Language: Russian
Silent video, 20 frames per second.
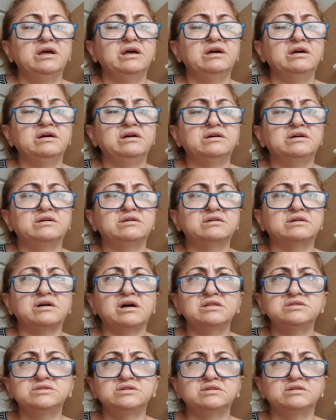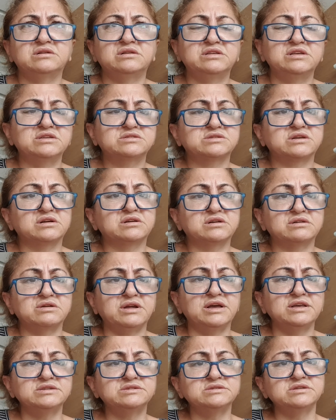э, ходила несколько
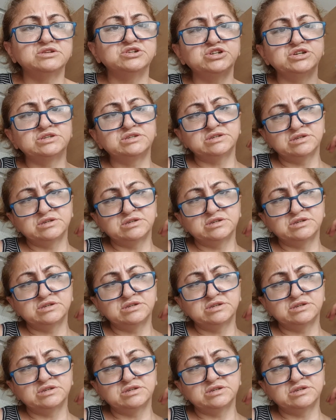раз, значит,